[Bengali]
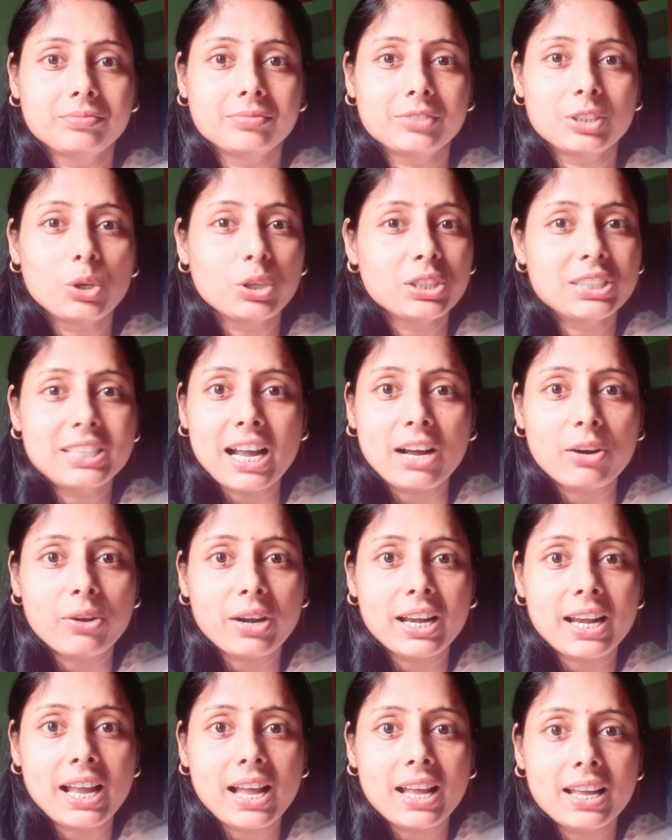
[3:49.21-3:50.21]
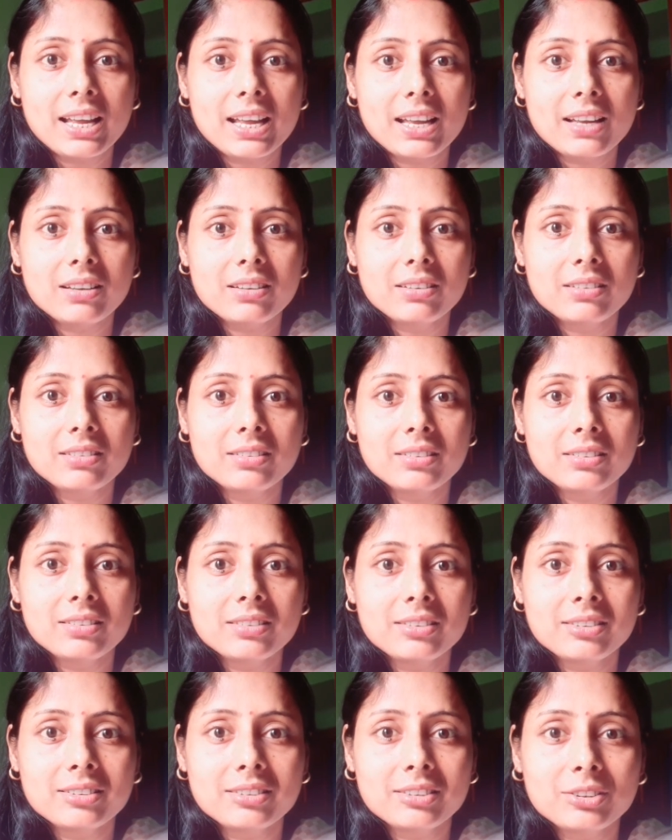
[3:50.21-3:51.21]
লজ্জা করে না
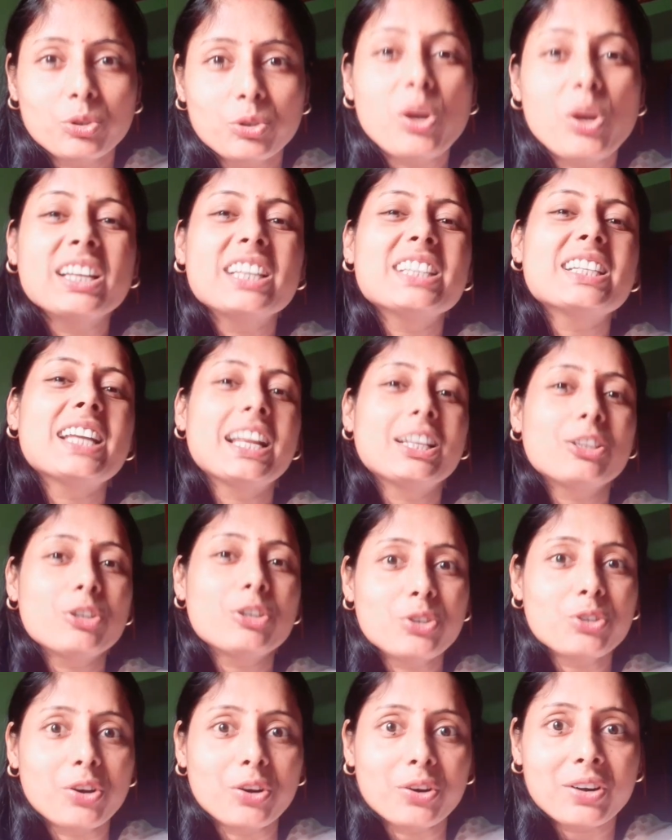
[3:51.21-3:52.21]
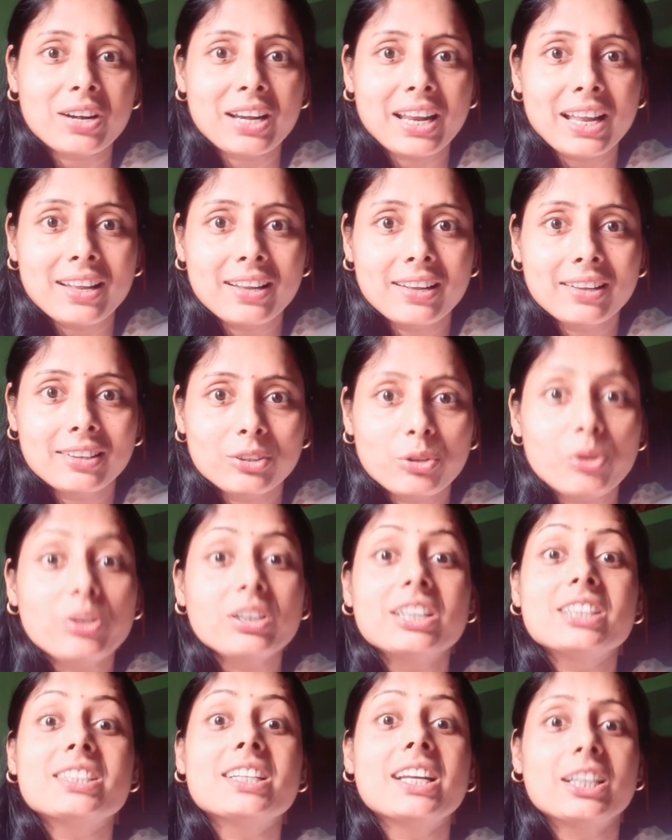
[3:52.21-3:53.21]
তোর কিসের এত জ্বলন রে তোর
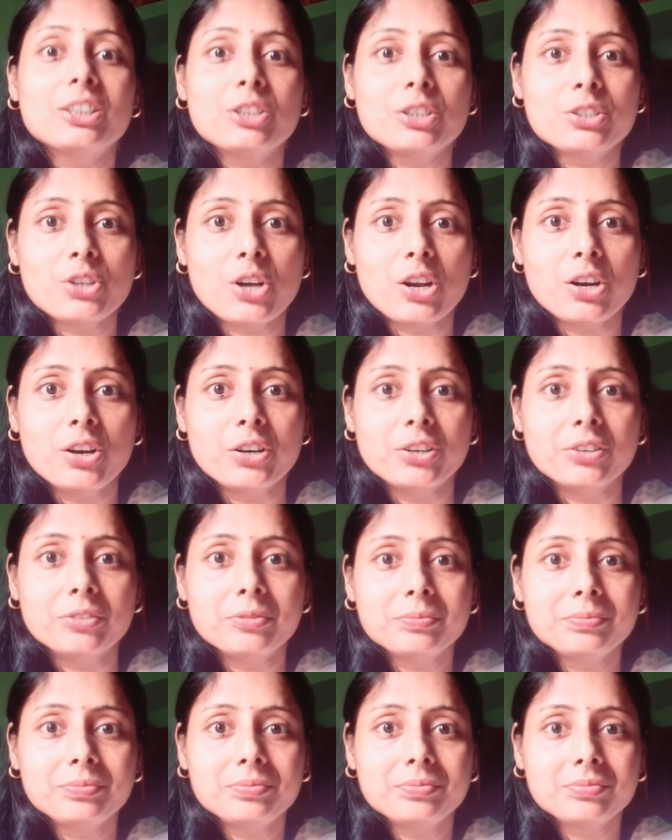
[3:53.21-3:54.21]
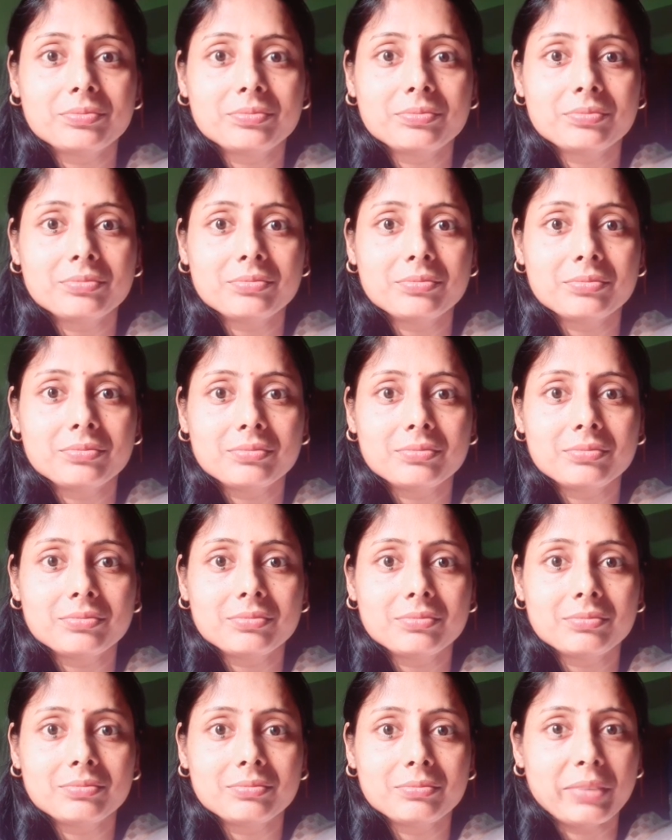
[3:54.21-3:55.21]
কিসের এত জ্বলন
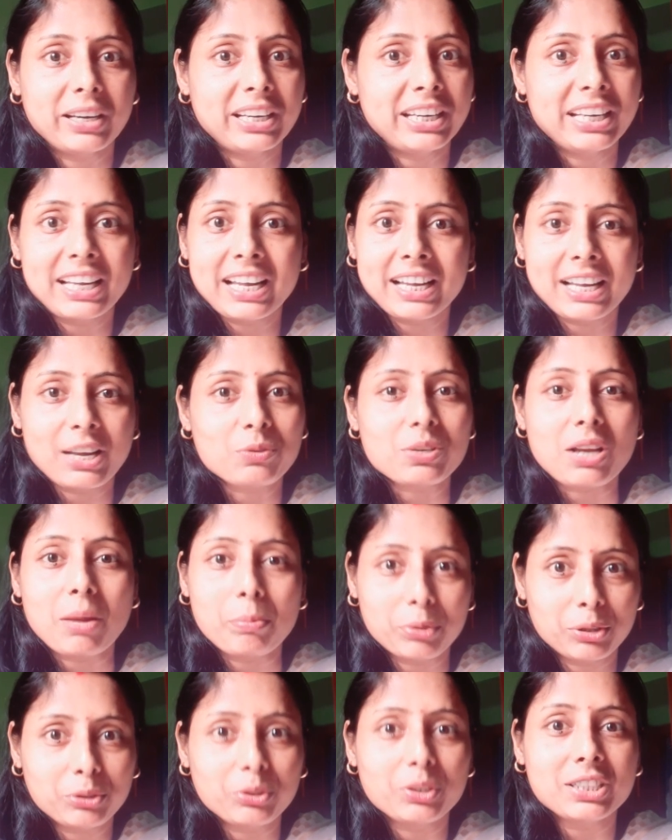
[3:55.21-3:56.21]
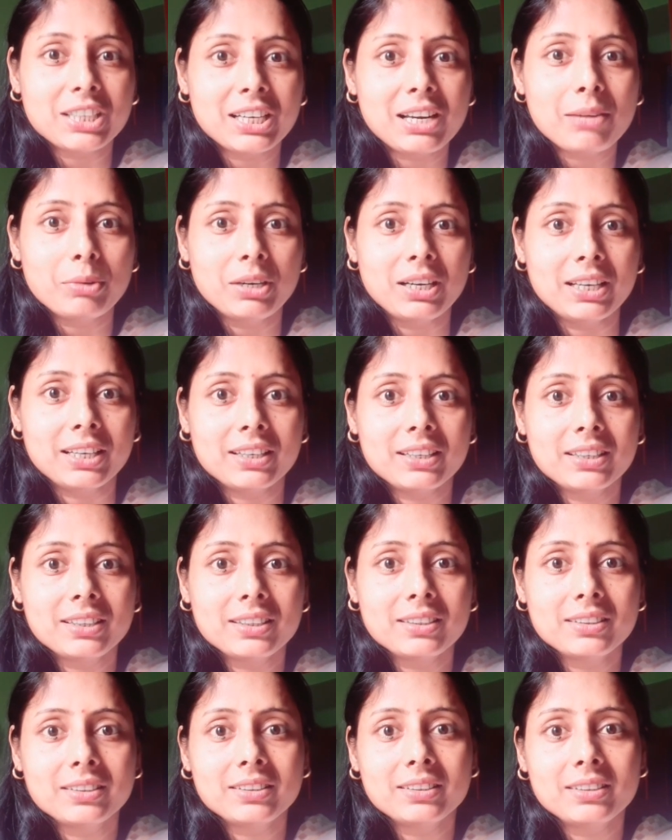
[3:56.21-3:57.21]
মেন্ডিকে কেউ সাপোর্ট করছে না বলে
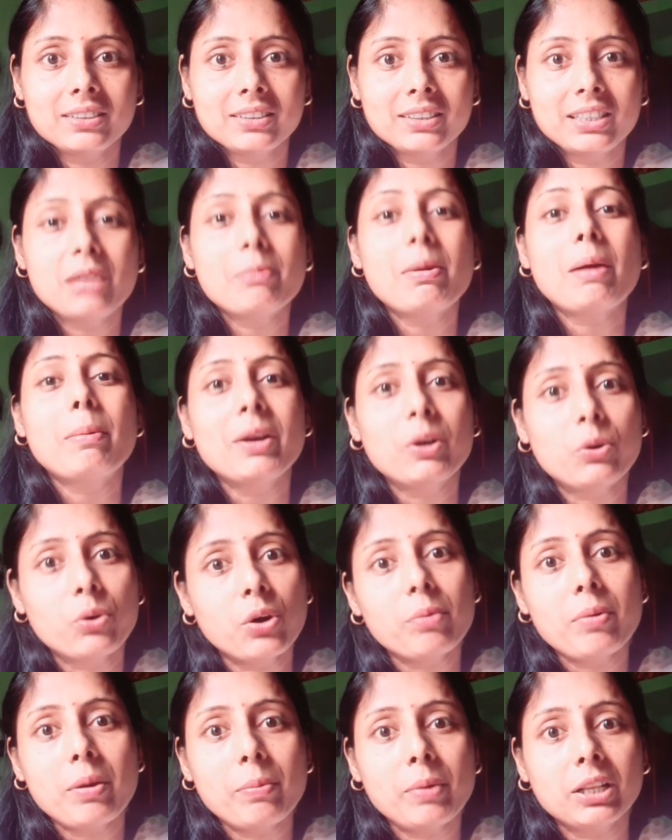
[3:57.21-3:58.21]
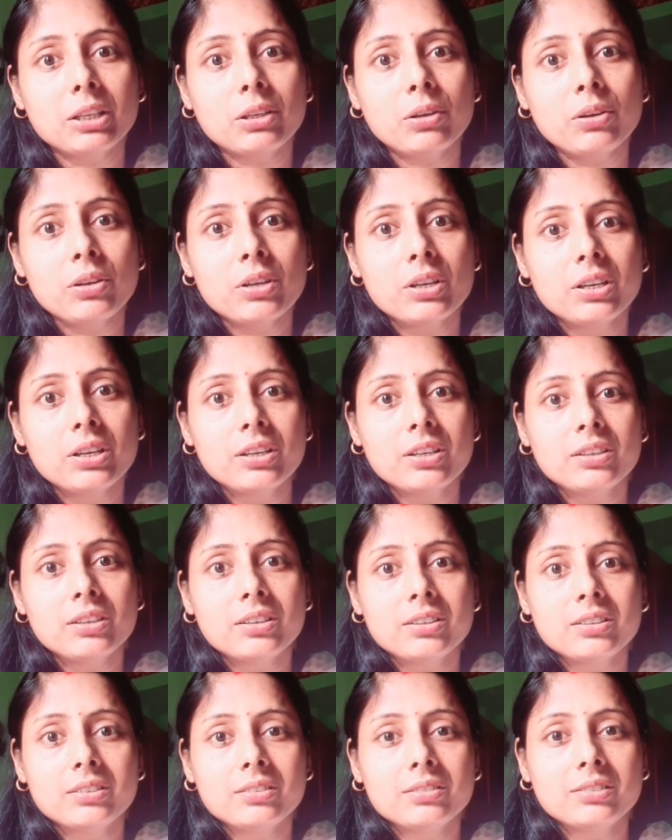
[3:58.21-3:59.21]
কিভাবে করবে বলতো
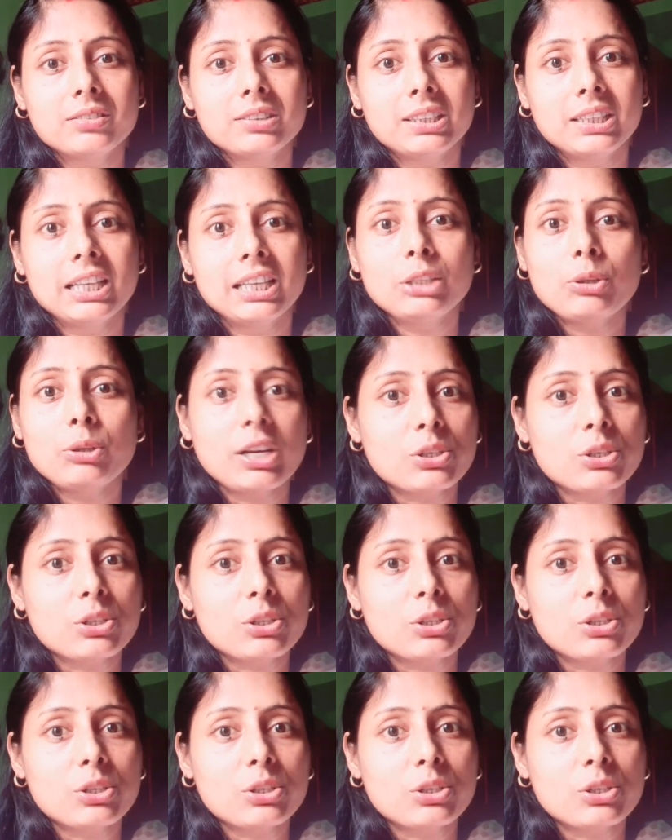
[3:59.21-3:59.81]
কিন্তু এই